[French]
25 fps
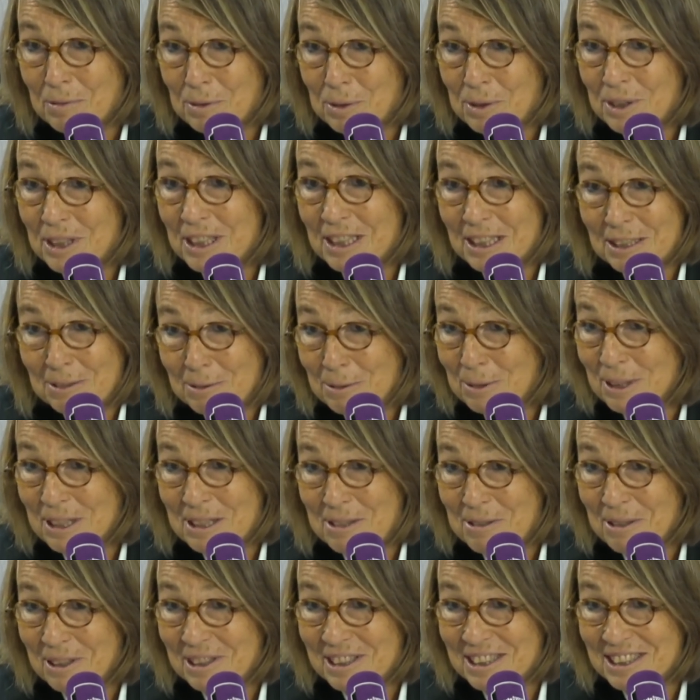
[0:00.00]
évoqué
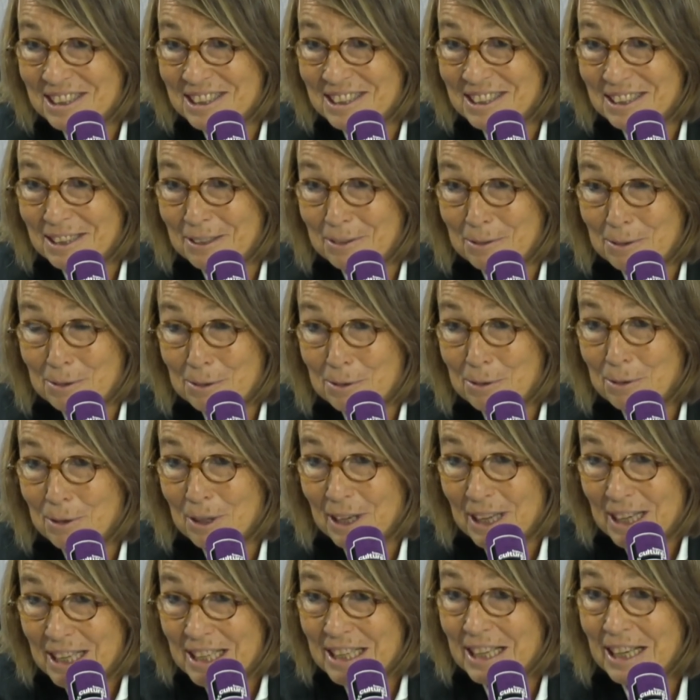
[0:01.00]
l'éducation artistique et
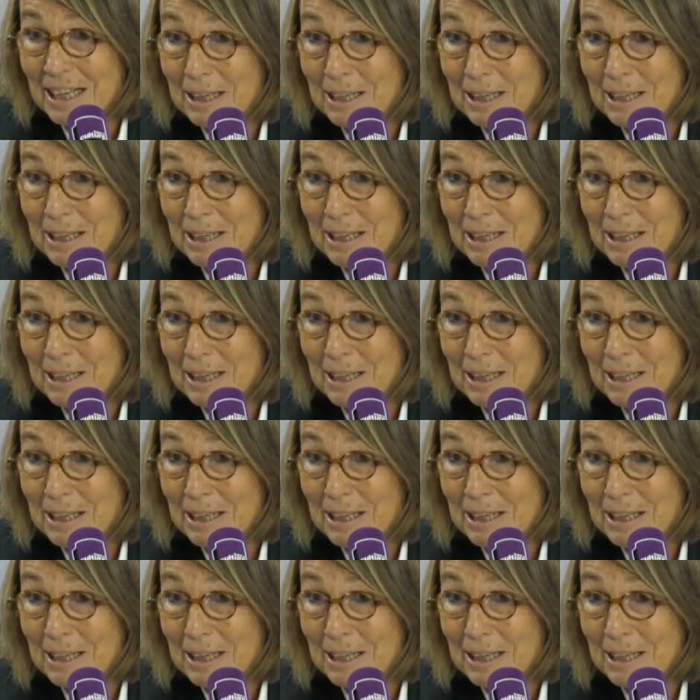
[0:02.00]
culturelle,